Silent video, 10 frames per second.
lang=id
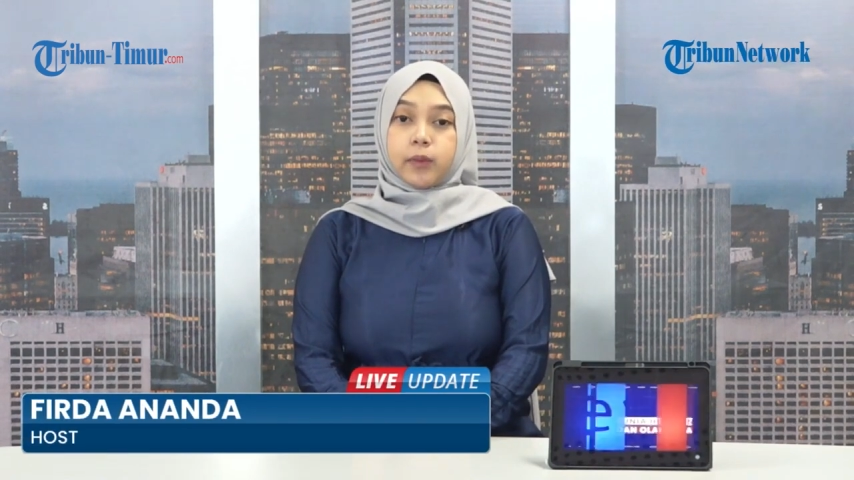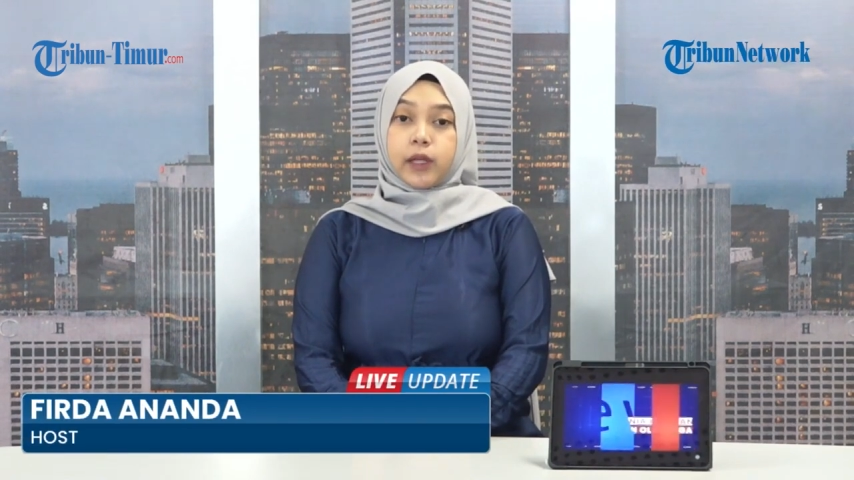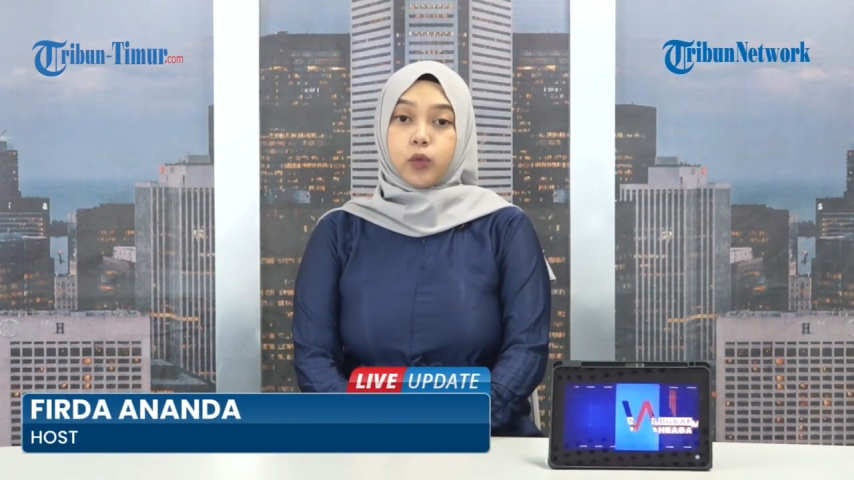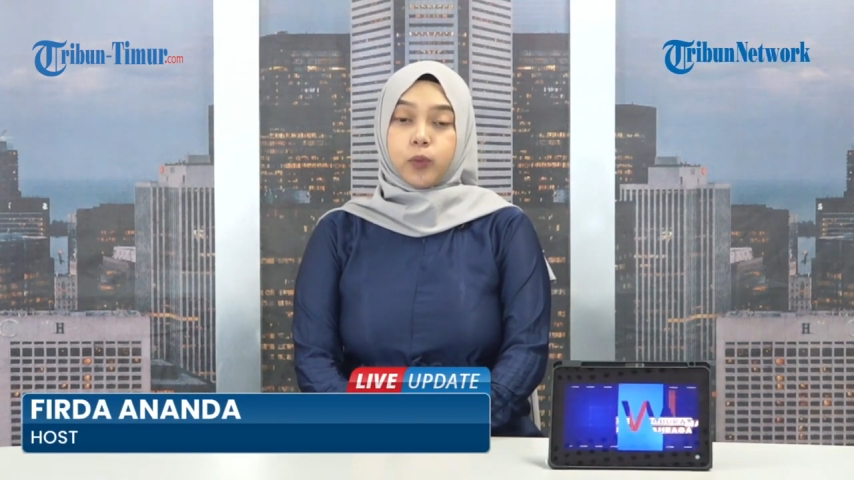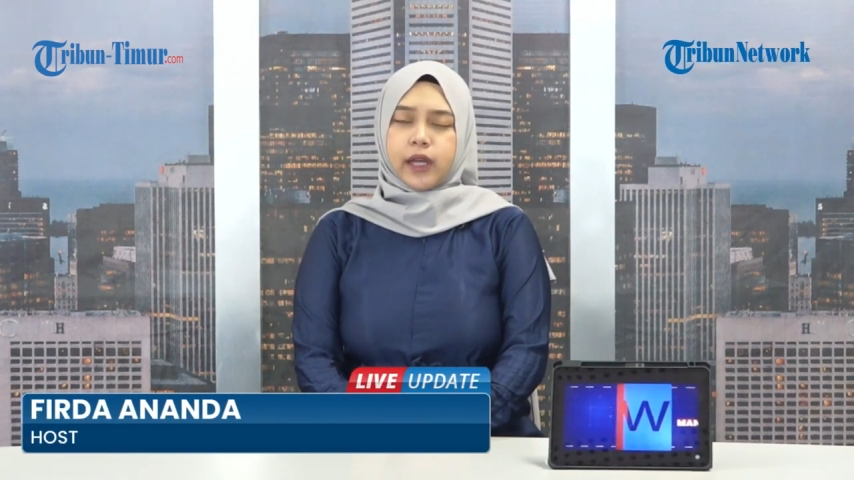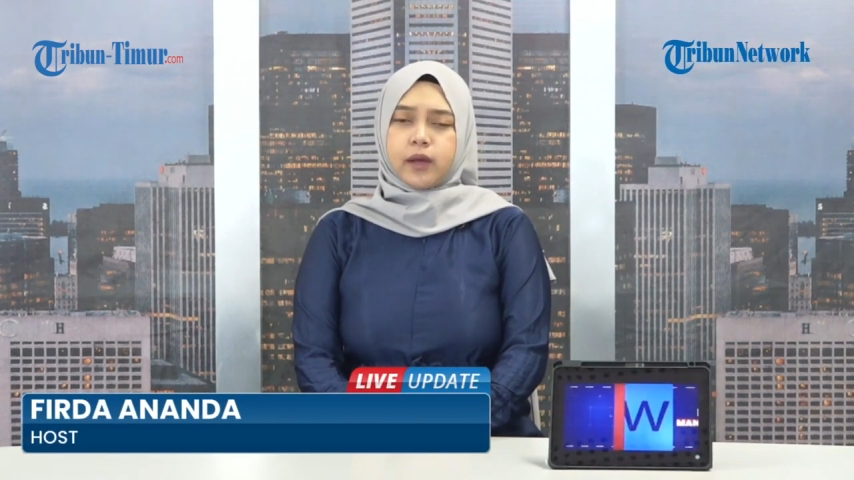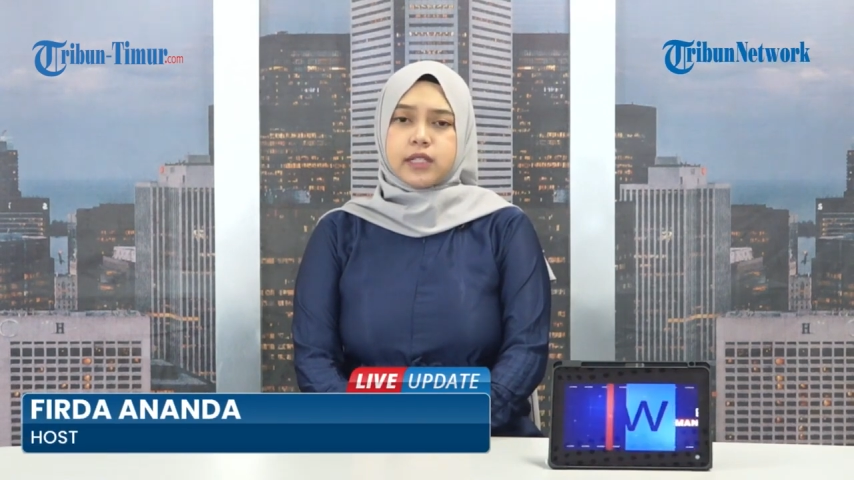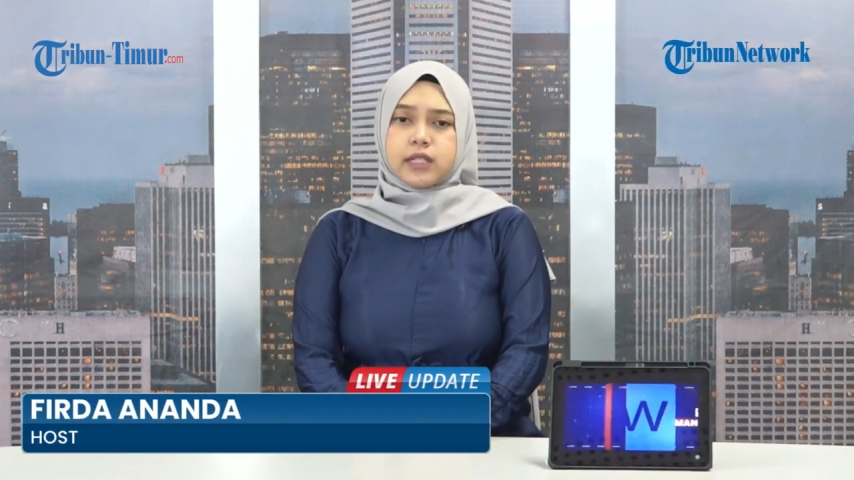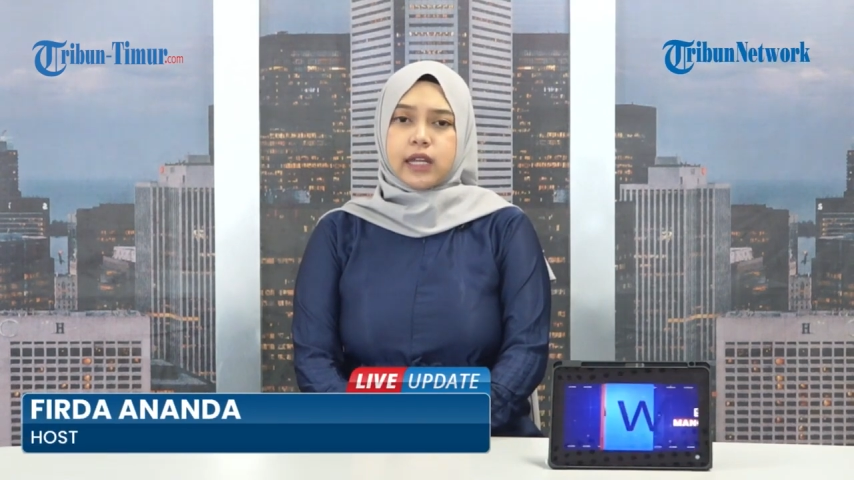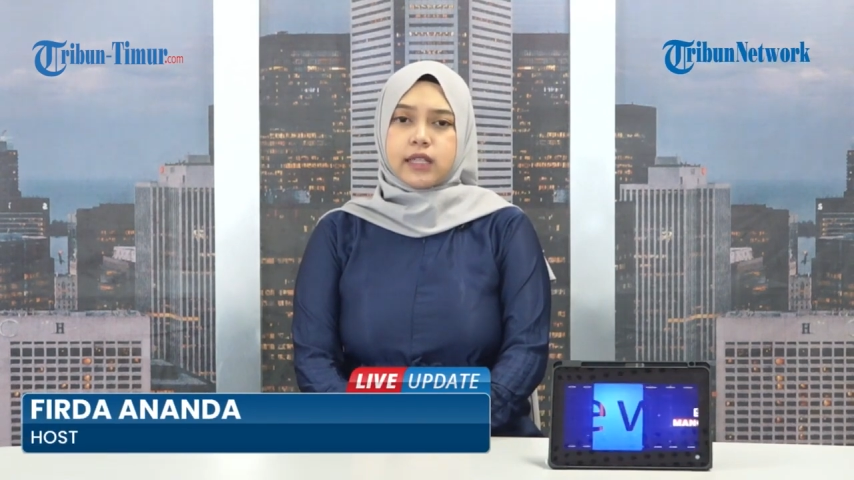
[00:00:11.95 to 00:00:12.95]
miliar
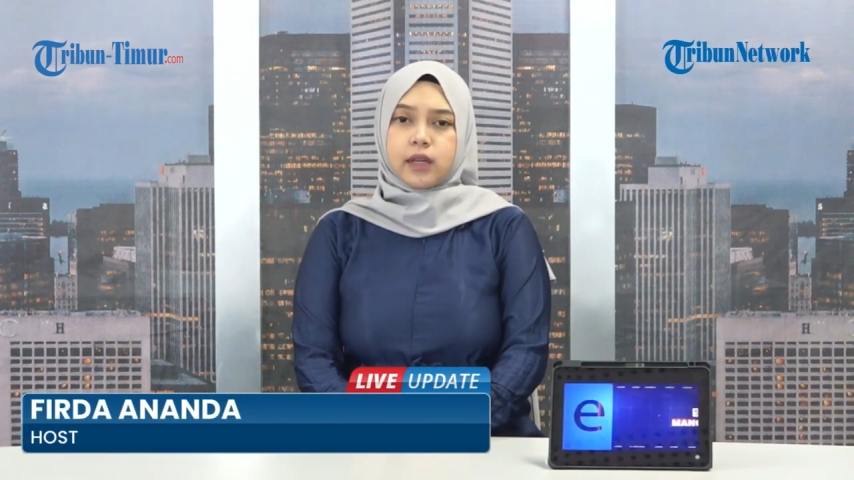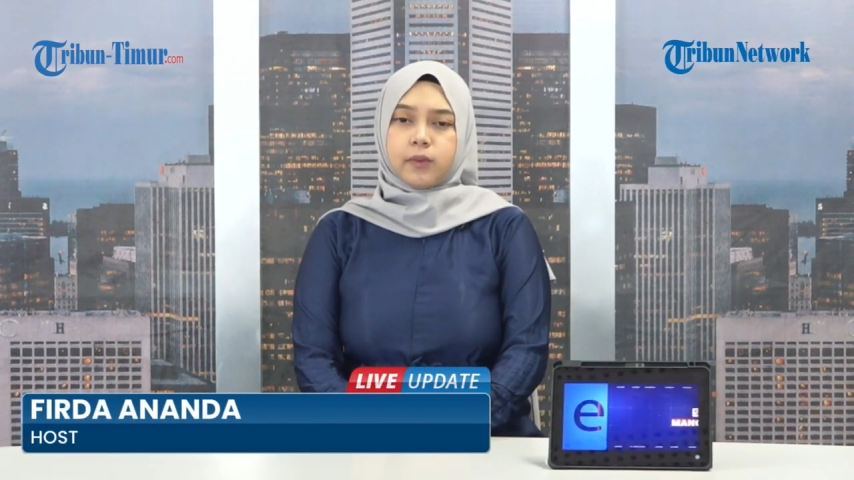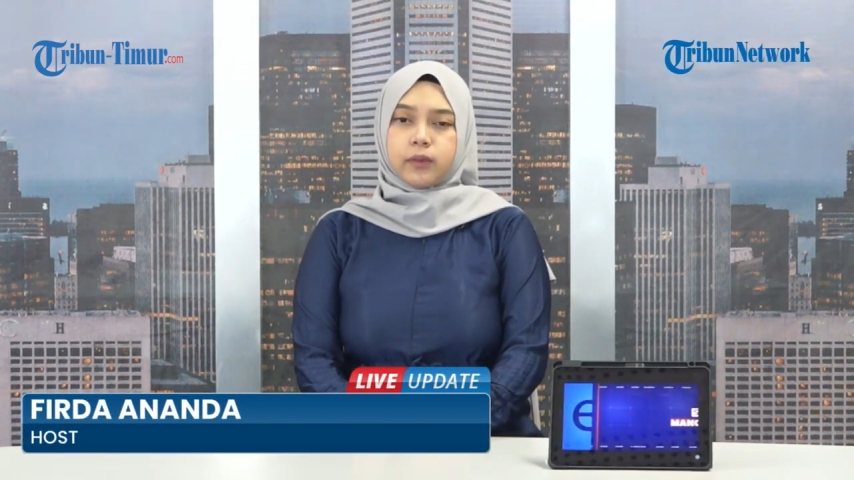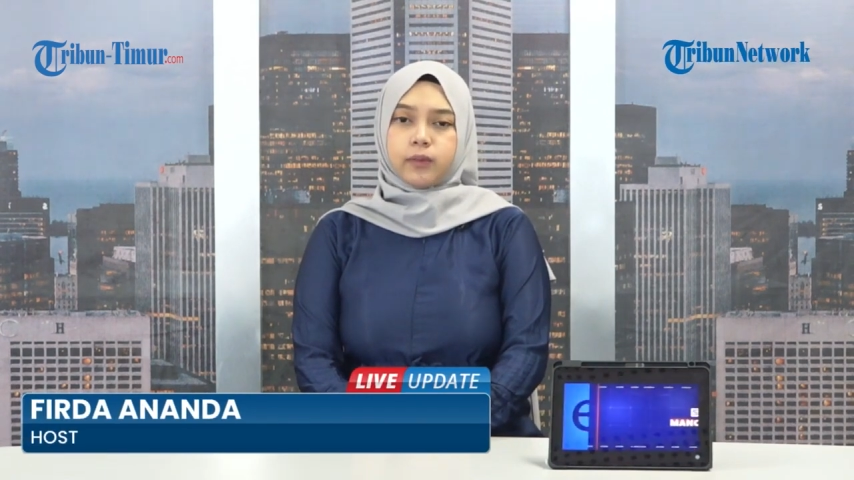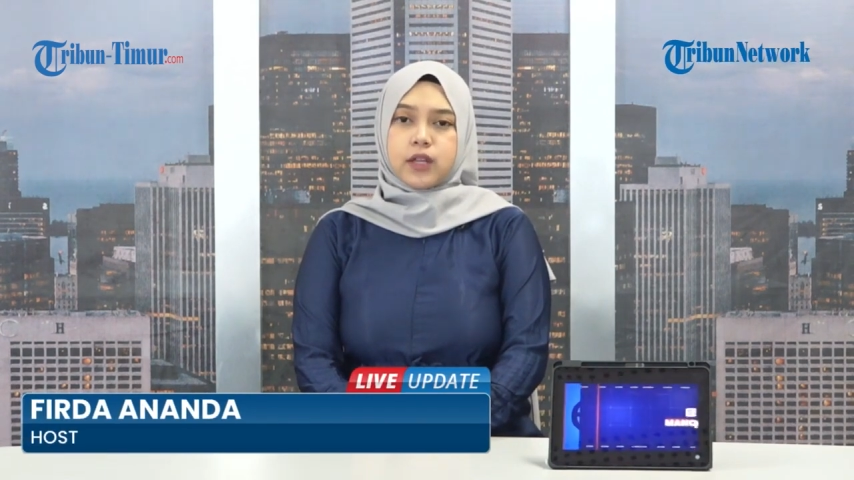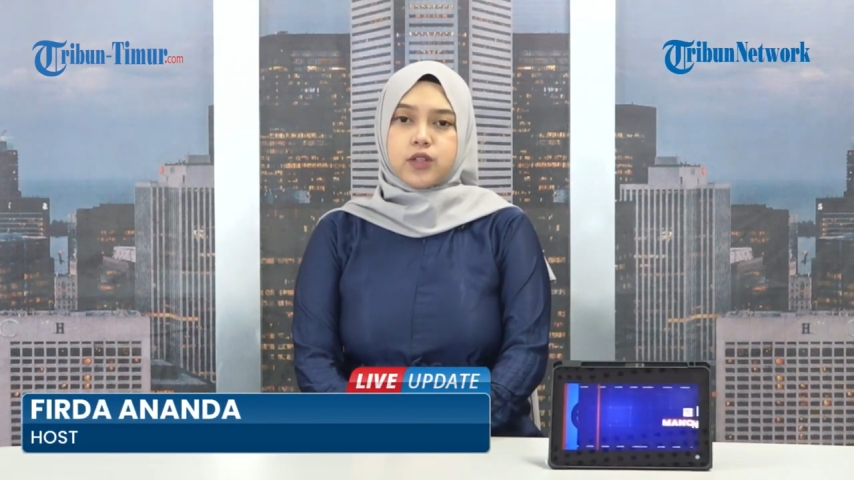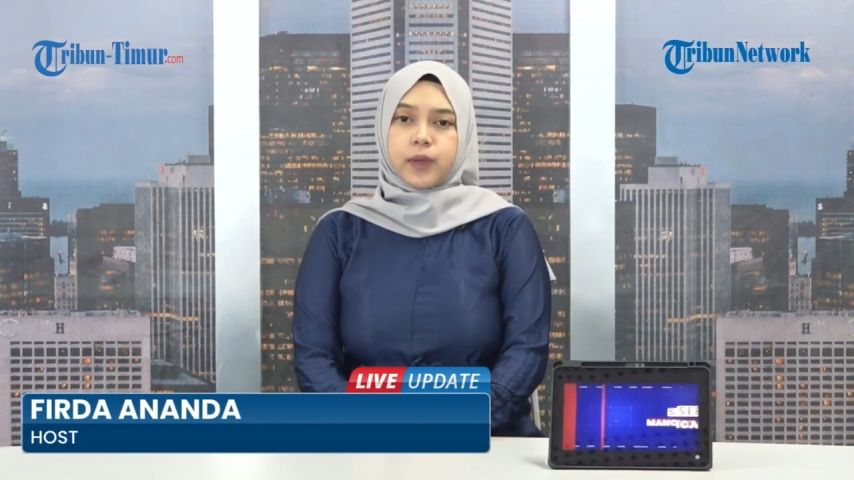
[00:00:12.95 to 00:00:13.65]
rupiah selasa 14